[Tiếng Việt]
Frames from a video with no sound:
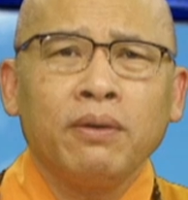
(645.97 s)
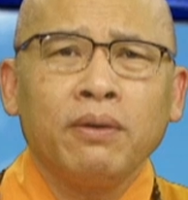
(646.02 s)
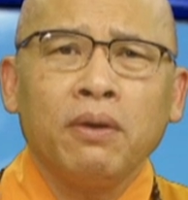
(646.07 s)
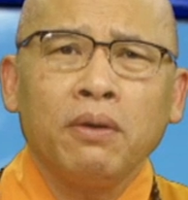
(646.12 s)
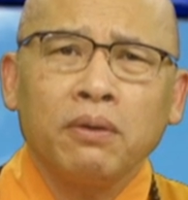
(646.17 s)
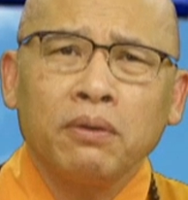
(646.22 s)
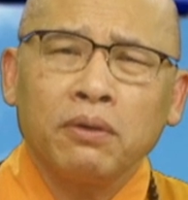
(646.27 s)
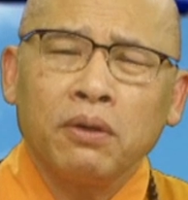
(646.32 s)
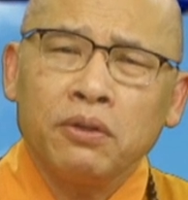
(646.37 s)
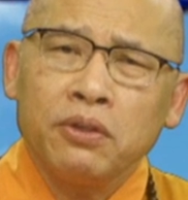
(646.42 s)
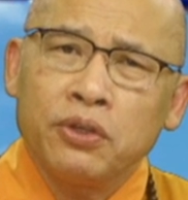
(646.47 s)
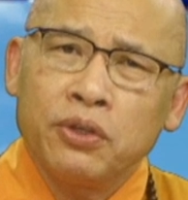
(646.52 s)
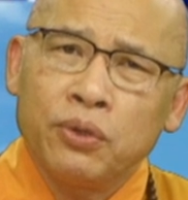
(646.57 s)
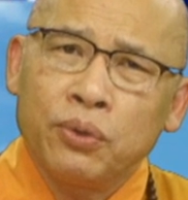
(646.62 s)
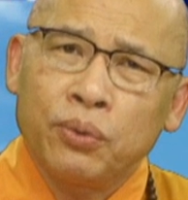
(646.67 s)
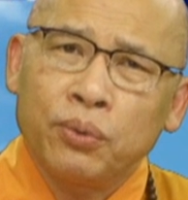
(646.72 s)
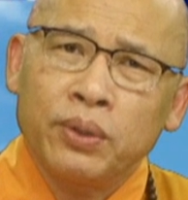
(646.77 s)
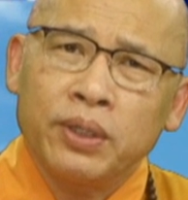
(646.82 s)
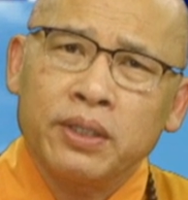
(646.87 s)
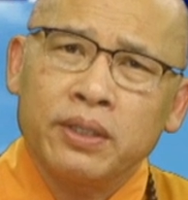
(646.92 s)
ở đây
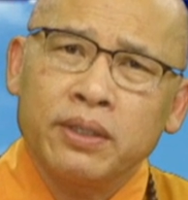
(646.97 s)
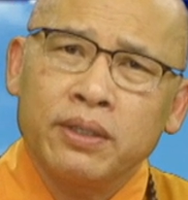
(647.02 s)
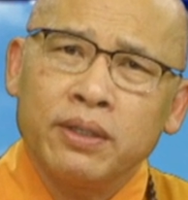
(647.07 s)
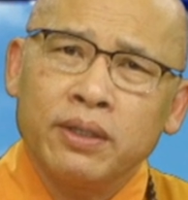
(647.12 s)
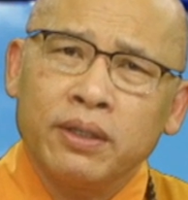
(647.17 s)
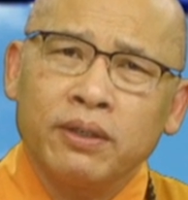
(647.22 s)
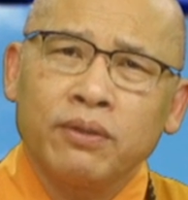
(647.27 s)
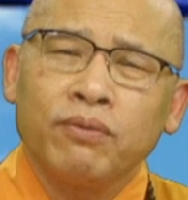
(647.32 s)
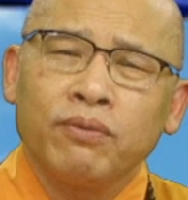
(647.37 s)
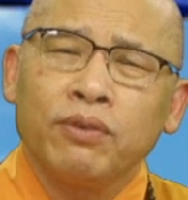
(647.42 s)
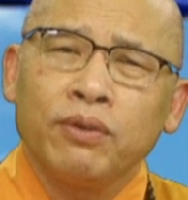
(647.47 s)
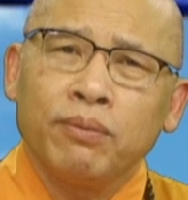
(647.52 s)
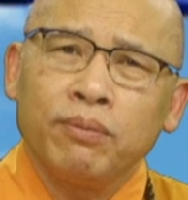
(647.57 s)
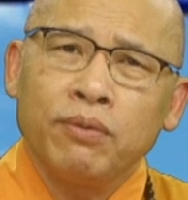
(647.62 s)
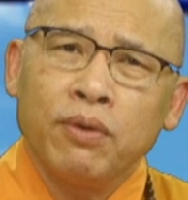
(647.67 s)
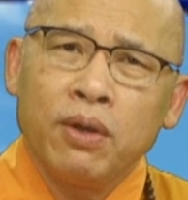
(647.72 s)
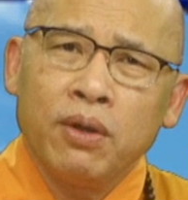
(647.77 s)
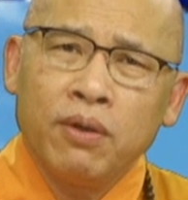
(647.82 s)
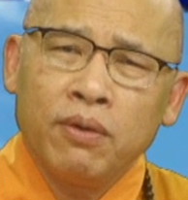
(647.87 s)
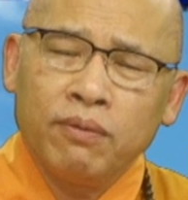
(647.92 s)
vì không có thì
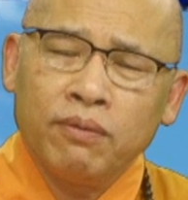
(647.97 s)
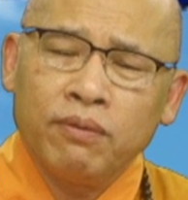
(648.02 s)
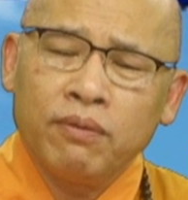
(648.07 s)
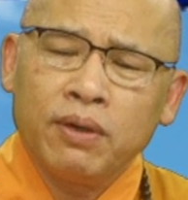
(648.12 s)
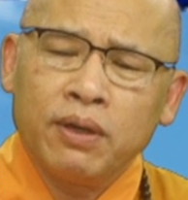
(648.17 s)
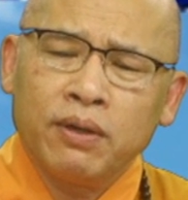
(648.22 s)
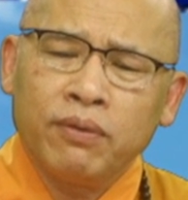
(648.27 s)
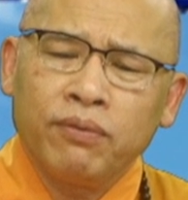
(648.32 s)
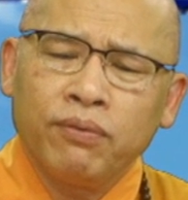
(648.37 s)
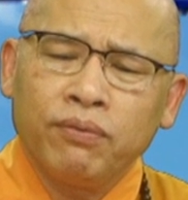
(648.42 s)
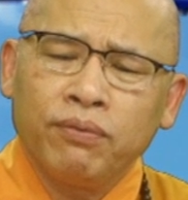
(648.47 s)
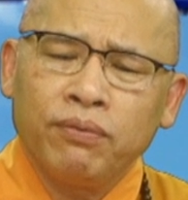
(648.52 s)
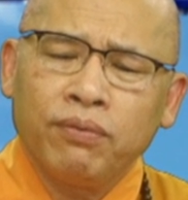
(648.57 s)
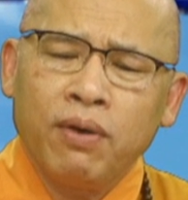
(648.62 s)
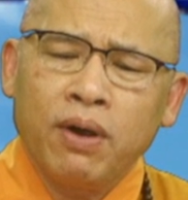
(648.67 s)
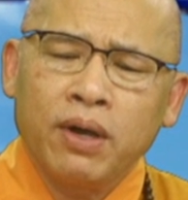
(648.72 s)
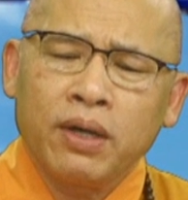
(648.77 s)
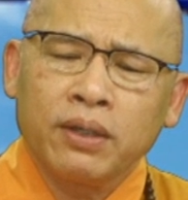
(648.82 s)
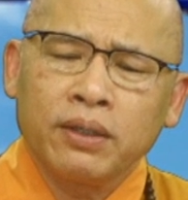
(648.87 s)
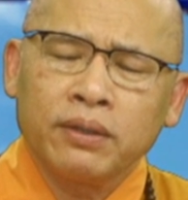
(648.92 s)
giờ thành thử ra
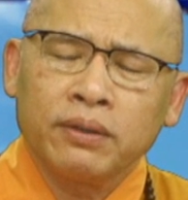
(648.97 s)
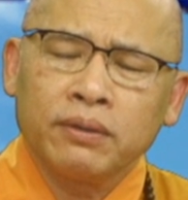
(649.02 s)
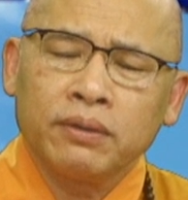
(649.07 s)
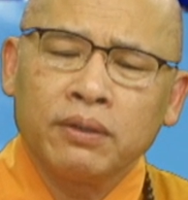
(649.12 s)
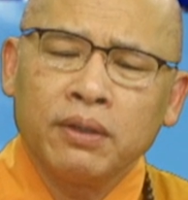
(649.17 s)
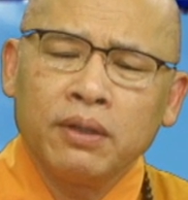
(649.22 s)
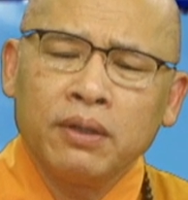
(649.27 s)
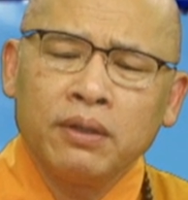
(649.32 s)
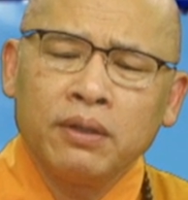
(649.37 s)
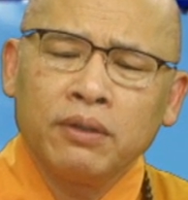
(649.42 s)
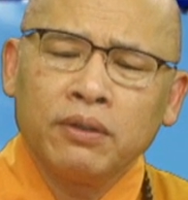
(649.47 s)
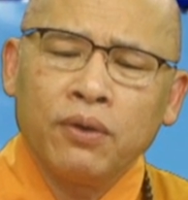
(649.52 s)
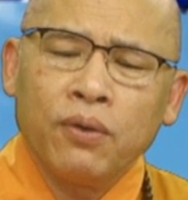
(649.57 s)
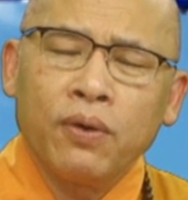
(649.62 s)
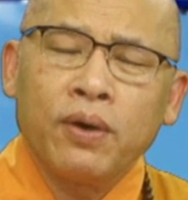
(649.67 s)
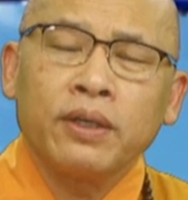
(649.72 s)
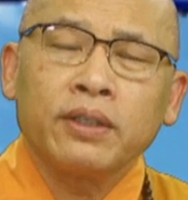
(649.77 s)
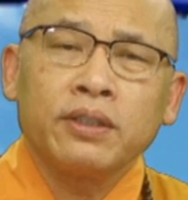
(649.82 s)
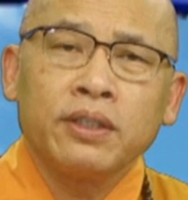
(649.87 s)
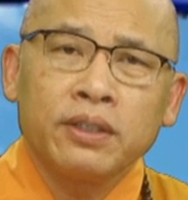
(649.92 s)
chúng tôi
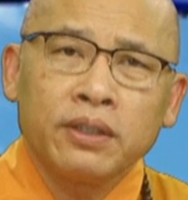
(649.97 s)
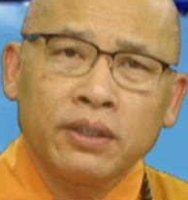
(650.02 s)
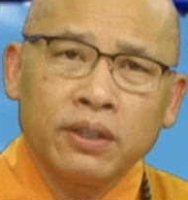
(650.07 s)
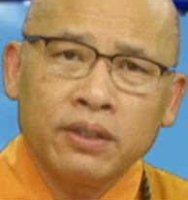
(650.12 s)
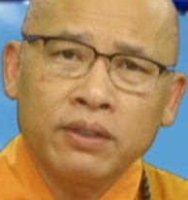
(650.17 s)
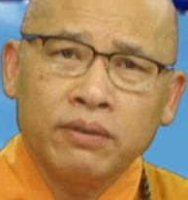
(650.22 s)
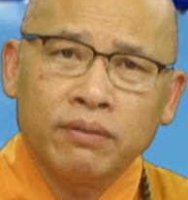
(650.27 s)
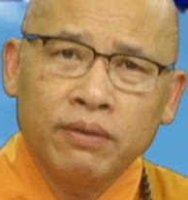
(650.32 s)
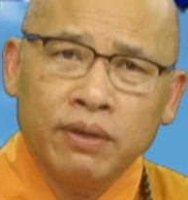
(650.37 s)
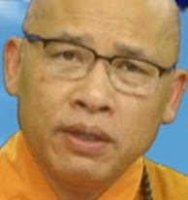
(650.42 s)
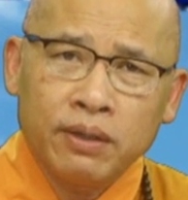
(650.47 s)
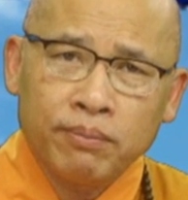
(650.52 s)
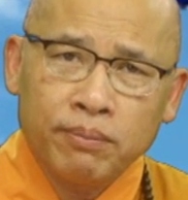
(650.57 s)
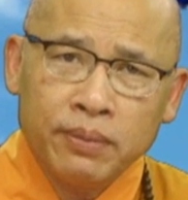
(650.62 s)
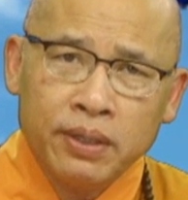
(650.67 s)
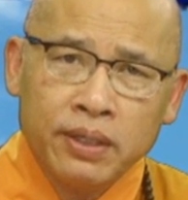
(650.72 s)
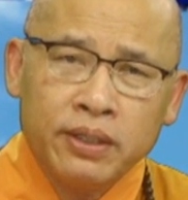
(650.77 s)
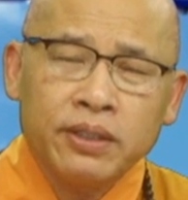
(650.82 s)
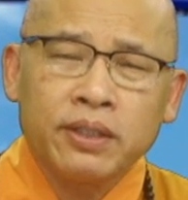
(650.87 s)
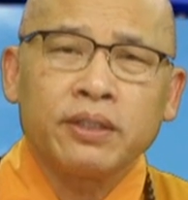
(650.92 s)
uh, sẽ có dịp
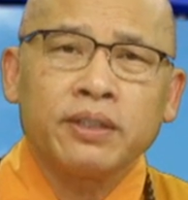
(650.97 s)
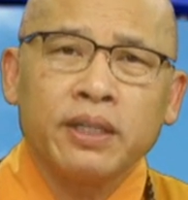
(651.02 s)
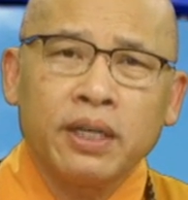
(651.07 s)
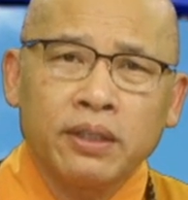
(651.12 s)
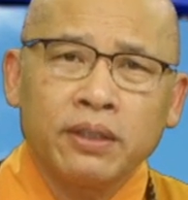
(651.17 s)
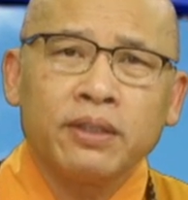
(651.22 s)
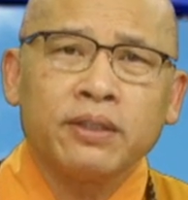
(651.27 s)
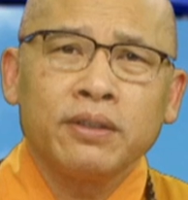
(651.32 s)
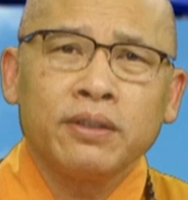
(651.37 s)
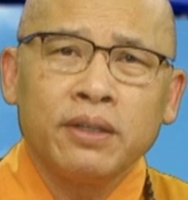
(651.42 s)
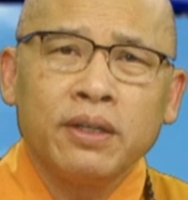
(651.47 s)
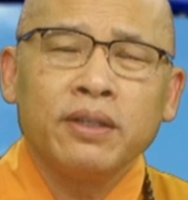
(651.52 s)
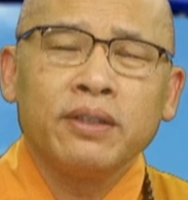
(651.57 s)
uh,